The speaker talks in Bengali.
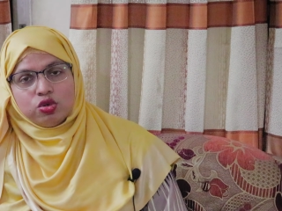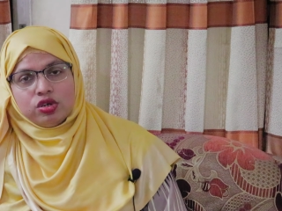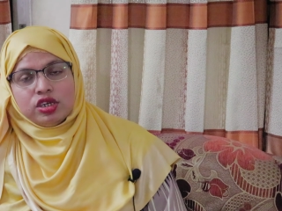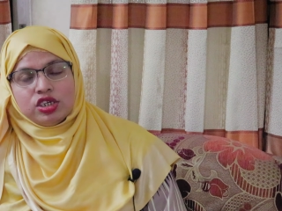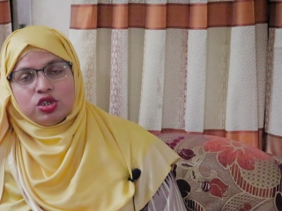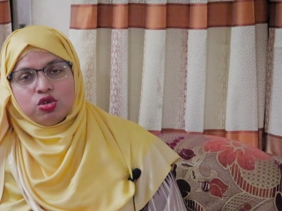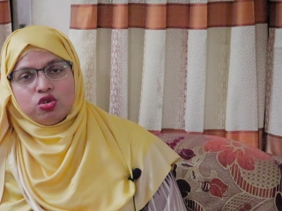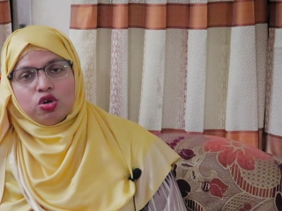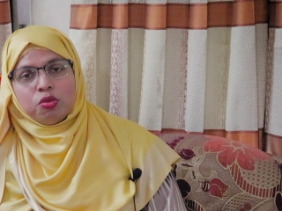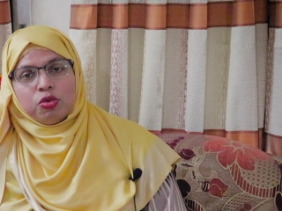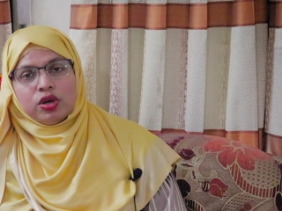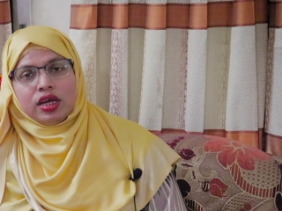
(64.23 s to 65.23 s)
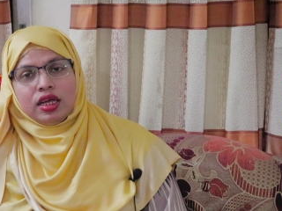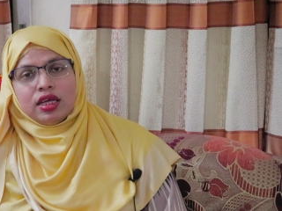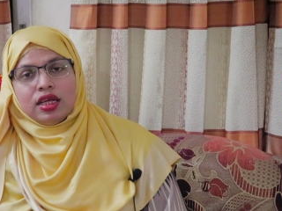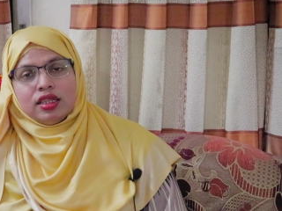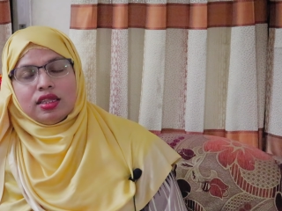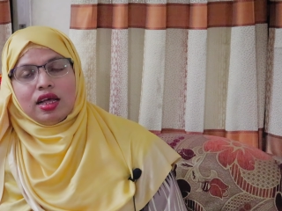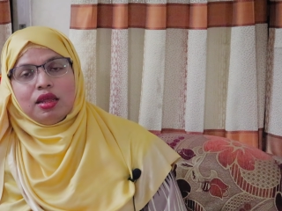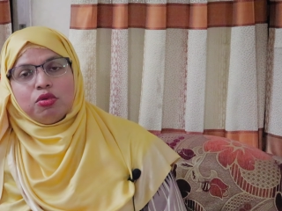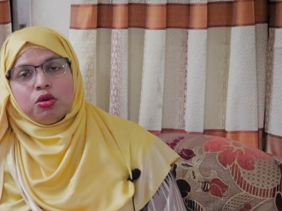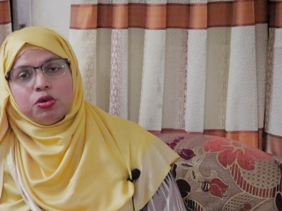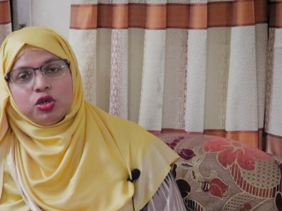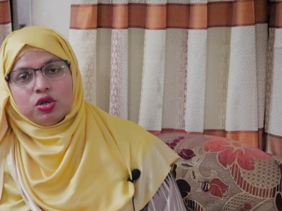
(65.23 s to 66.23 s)
ওজনের শিশু জন্ম নেয় তাহলে
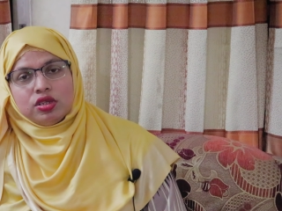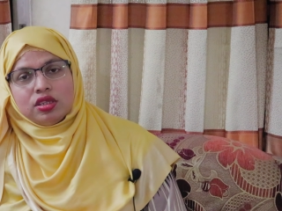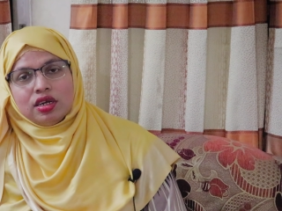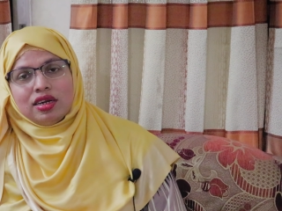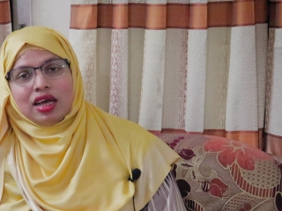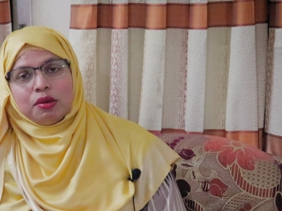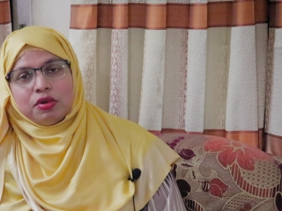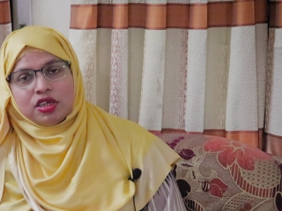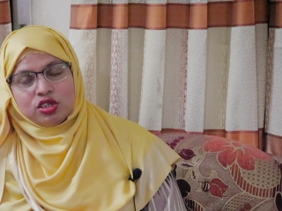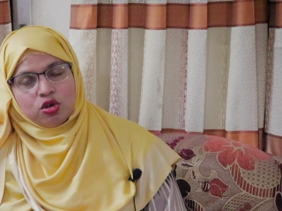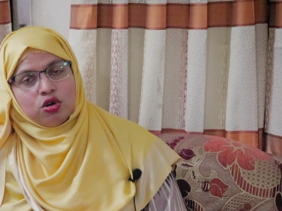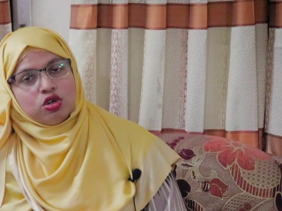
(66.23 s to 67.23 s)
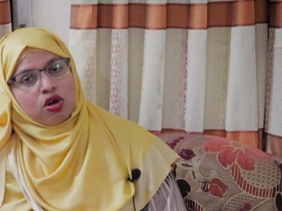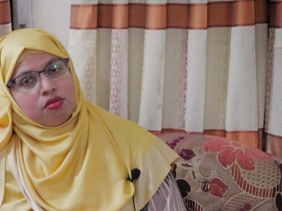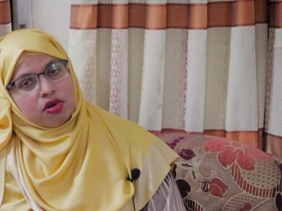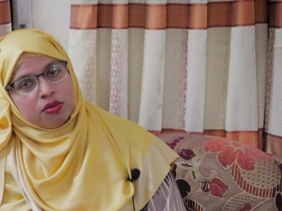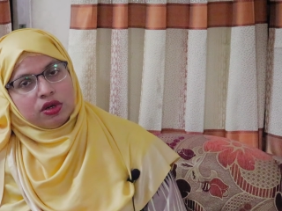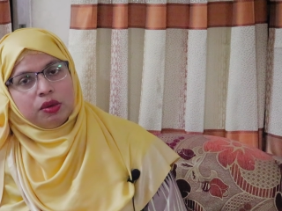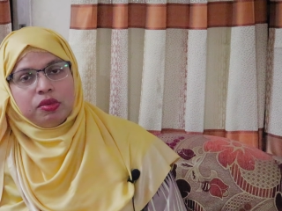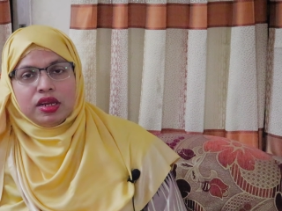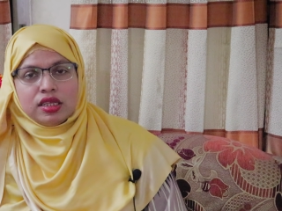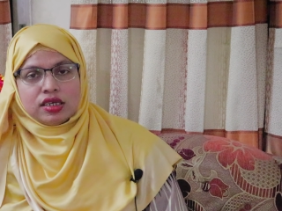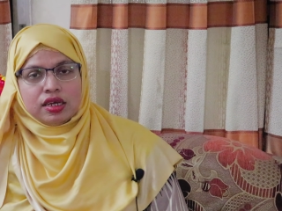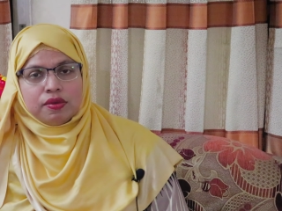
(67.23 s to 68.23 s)
ভবিষ্যতে তার ডায়াবেটিস হওয়ার সম্ভাবনা
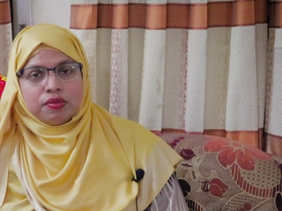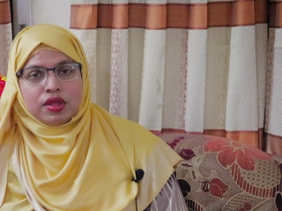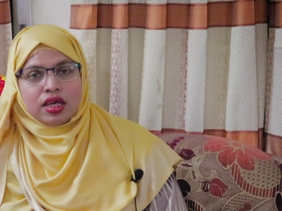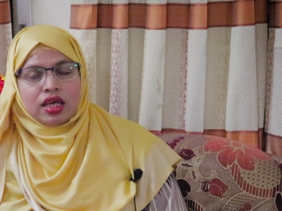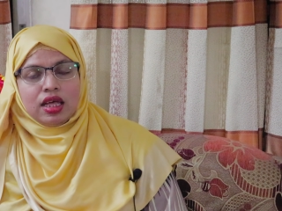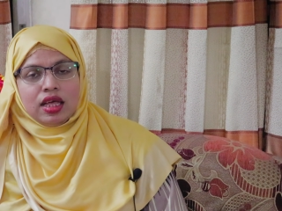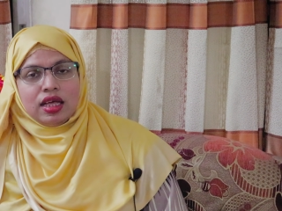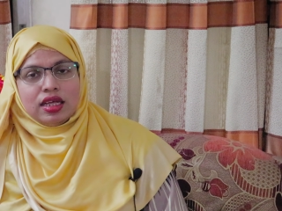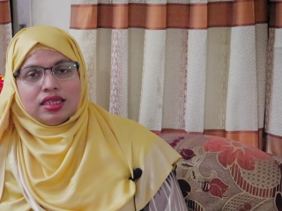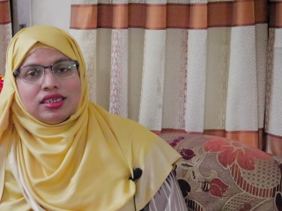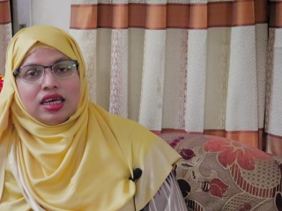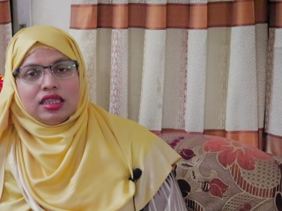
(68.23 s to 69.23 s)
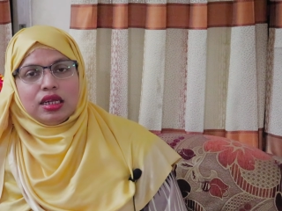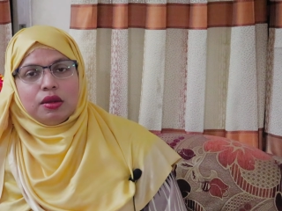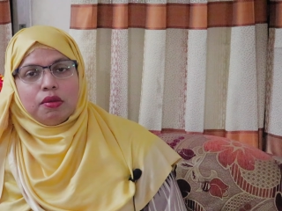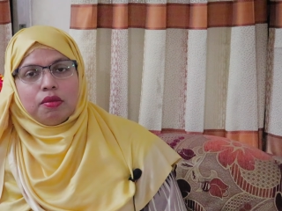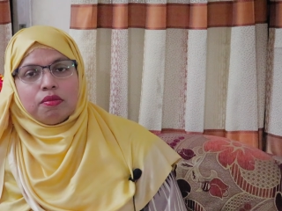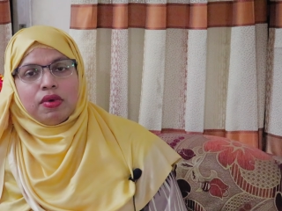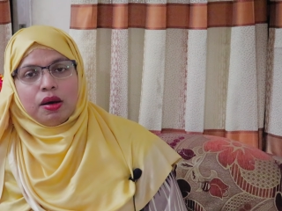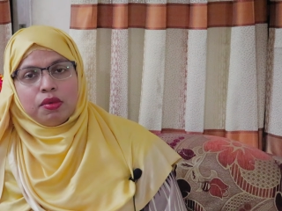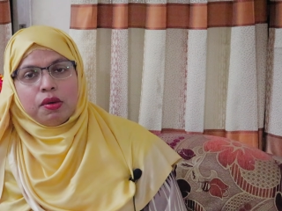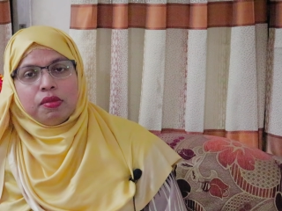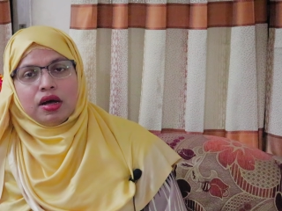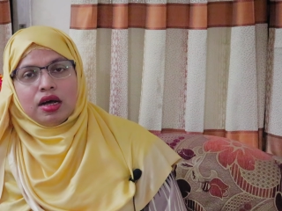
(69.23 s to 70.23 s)
বেড়ে যায় যাদের
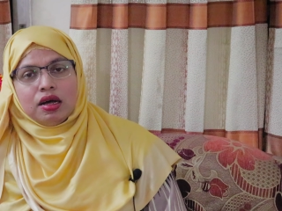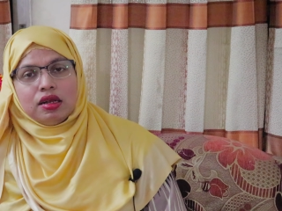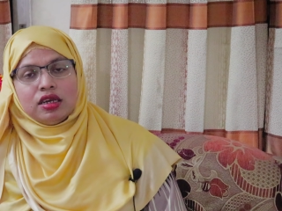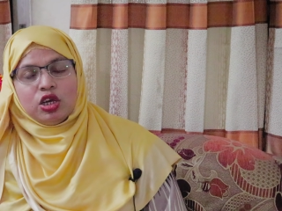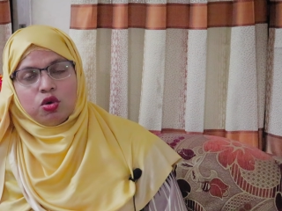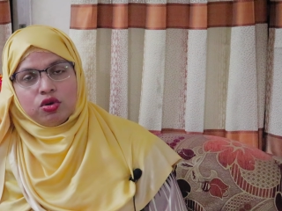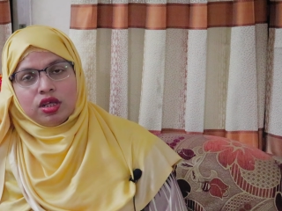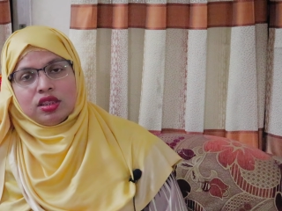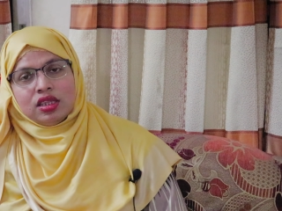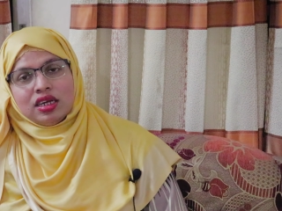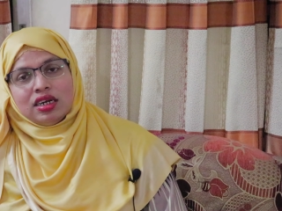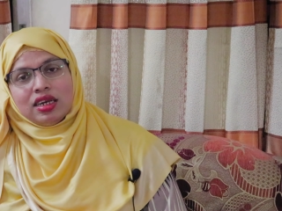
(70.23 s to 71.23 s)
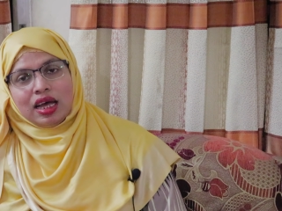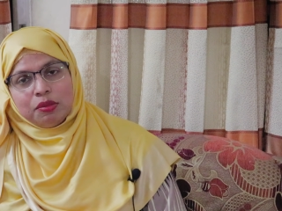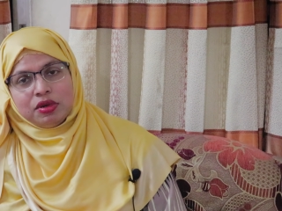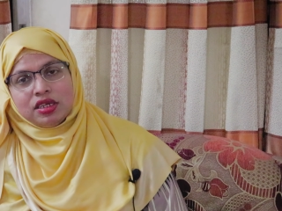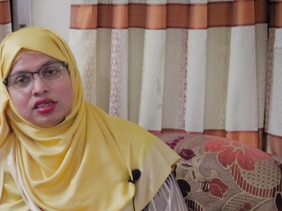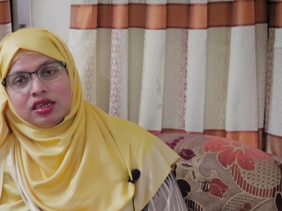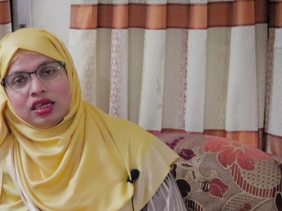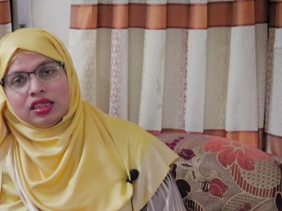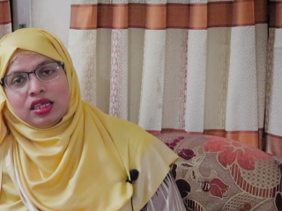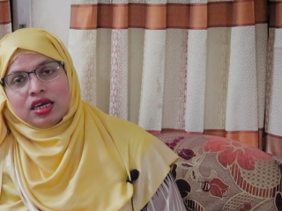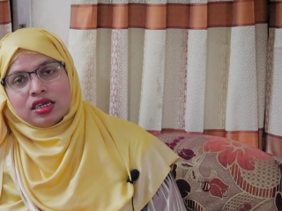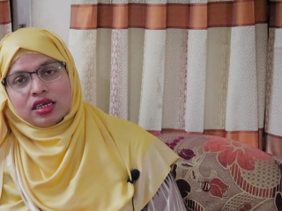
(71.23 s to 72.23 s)
বাবা মা নিকটাত্মীয়ের ডায়াবেটিসের
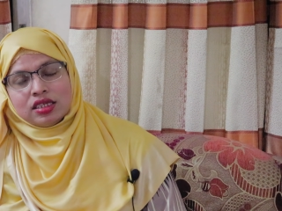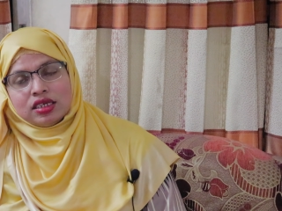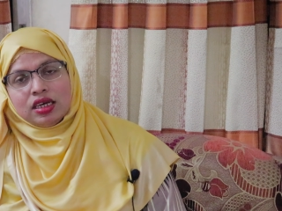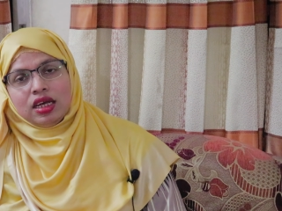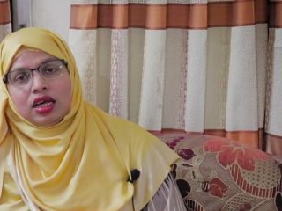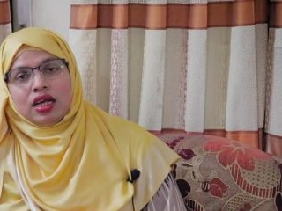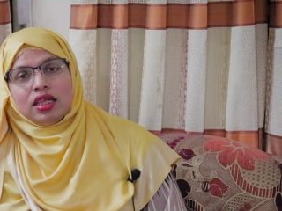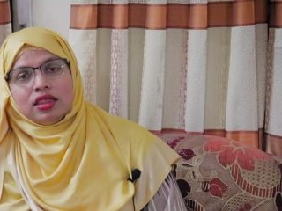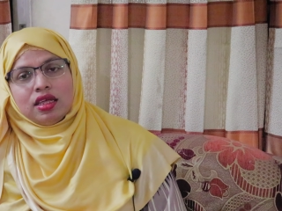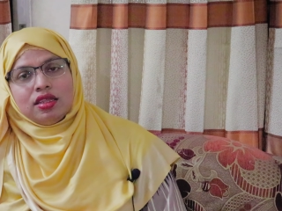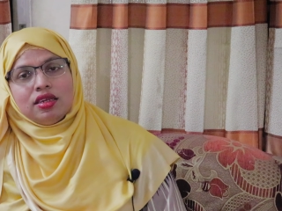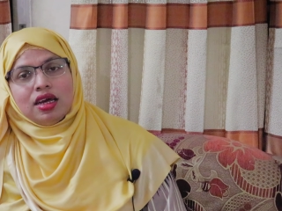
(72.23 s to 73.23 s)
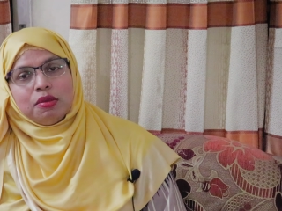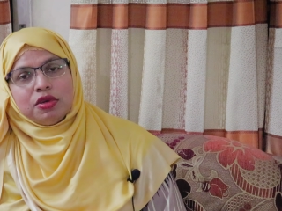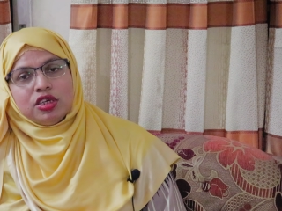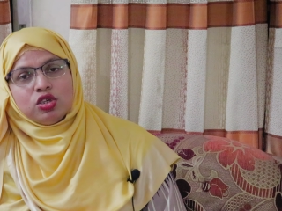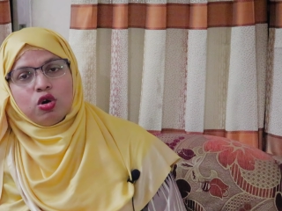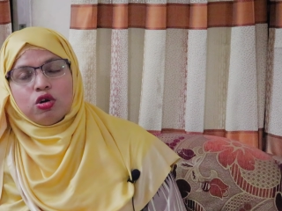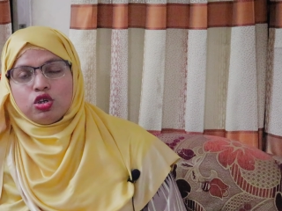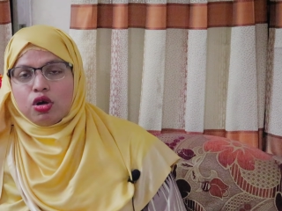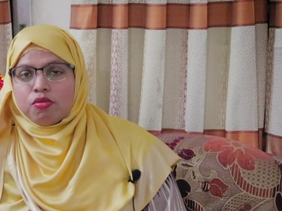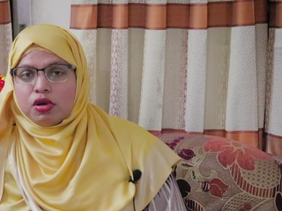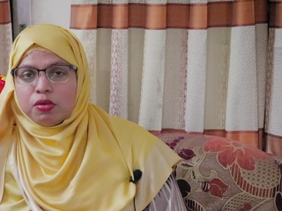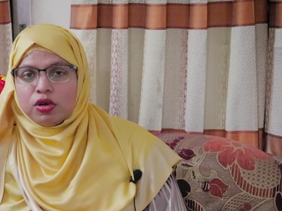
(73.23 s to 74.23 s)
ইতিহাস আছে তাদের ডায়াবেটিস হওয়ার
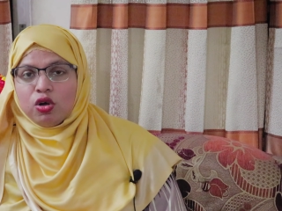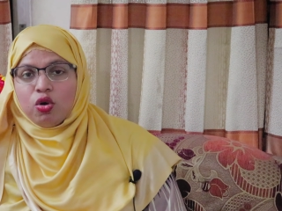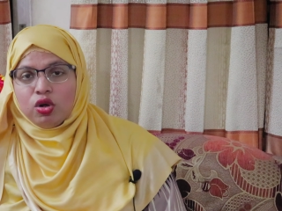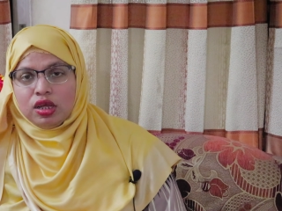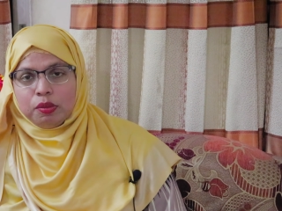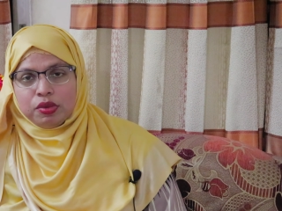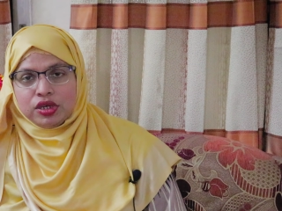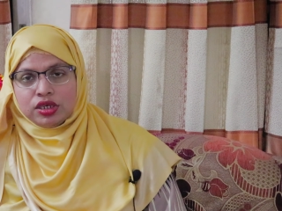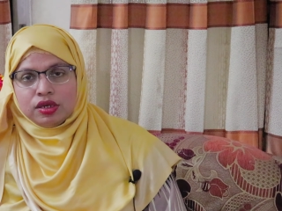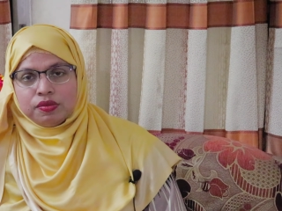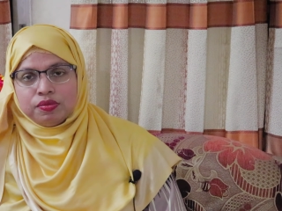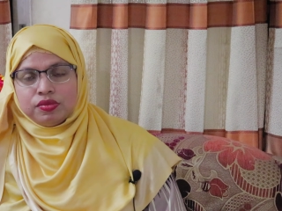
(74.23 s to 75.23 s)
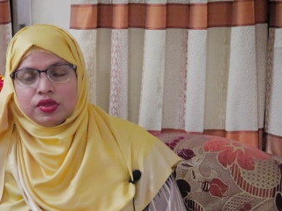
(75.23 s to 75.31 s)
সম্ভাবনা অনেক বেশি